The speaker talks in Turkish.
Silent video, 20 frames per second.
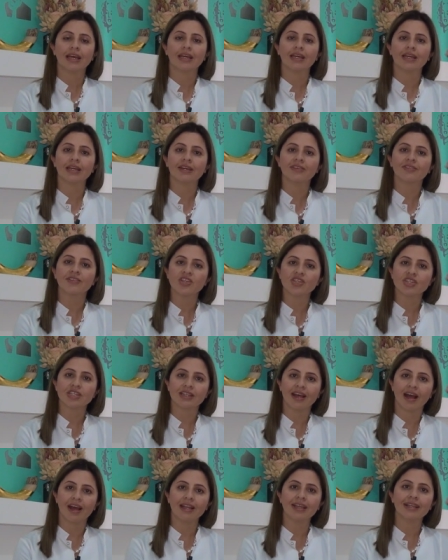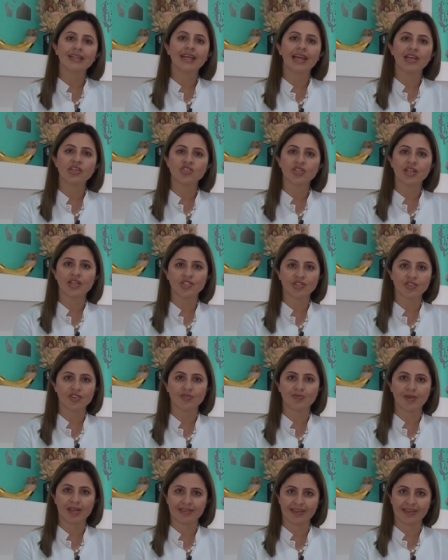e, vajinal gençleştirme